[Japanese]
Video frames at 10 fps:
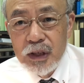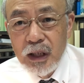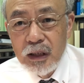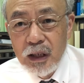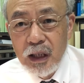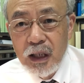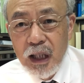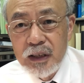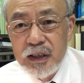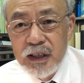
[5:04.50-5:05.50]
詞だったら
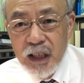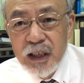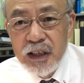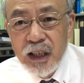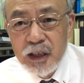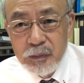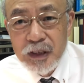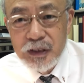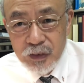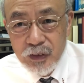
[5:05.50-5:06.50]
ガッチャになりま
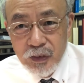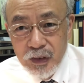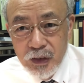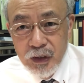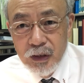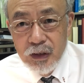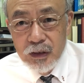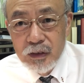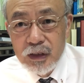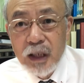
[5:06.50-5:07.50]
すよと
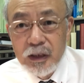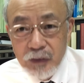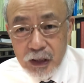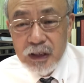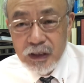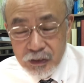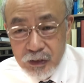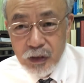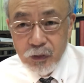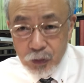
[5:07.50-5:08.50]
いうさっき私が言っ
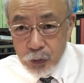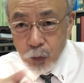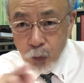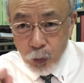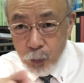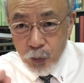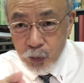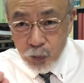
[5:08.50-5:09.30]
てるこの横棒の